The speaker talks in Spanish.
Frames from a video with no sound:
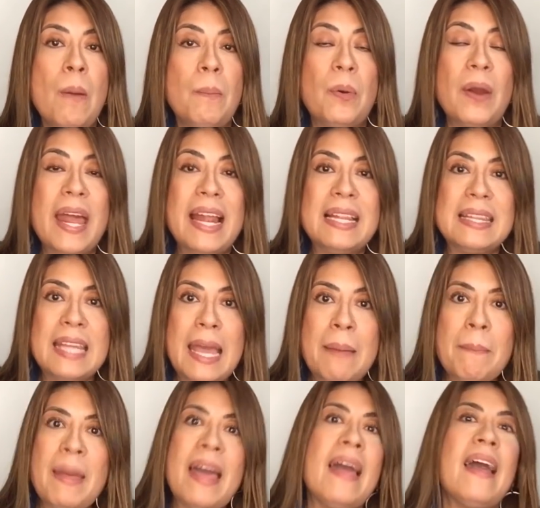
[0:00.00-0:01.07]
por el
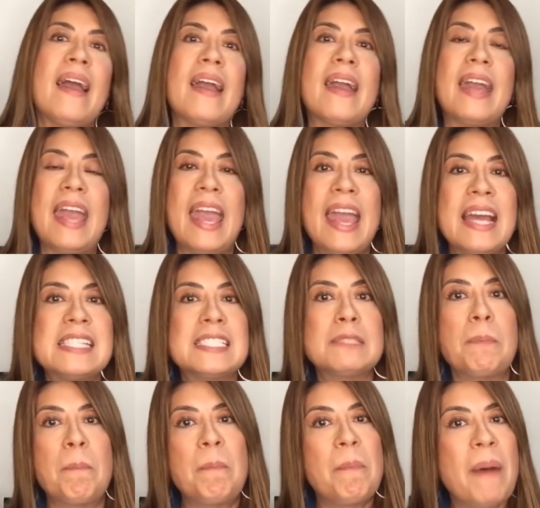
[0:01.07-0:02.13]
tema que
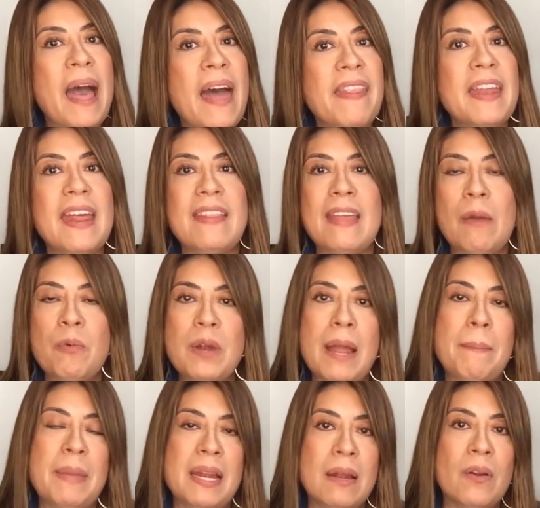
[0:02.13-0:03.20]
es padre de
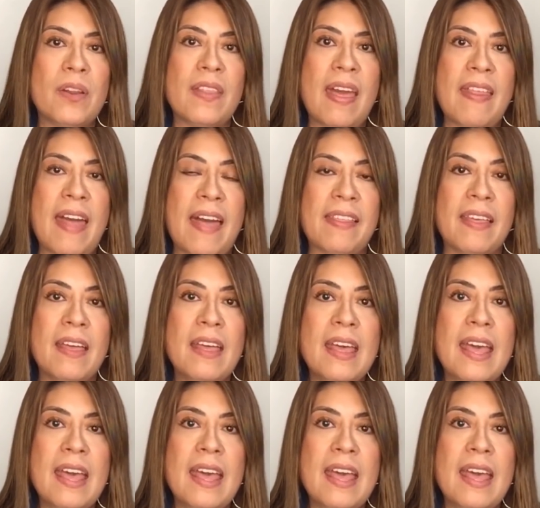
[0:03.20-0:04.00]
una menor de edad.